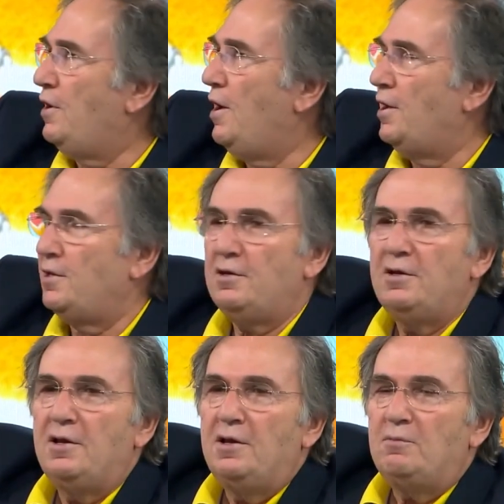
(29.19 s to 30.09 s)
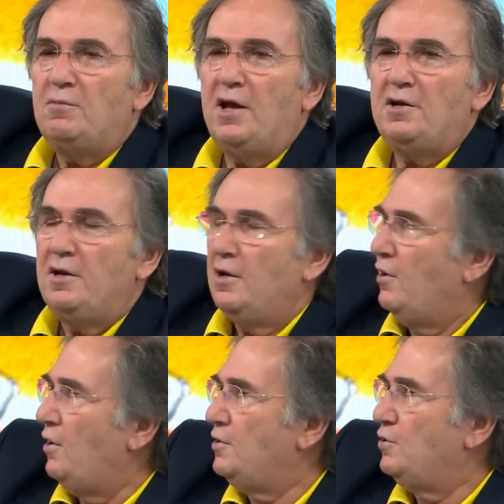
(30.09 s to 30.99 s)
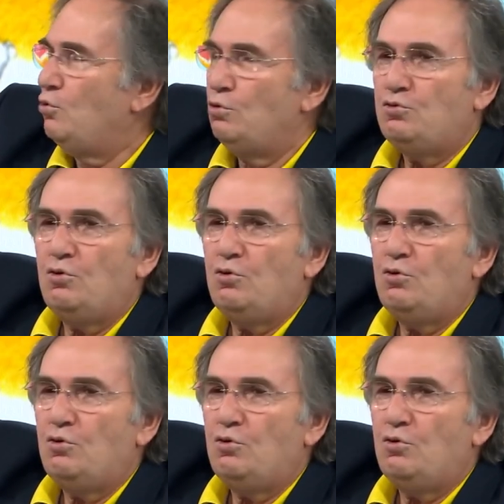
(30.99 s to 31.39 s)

Evet. Hayır ben Anadolu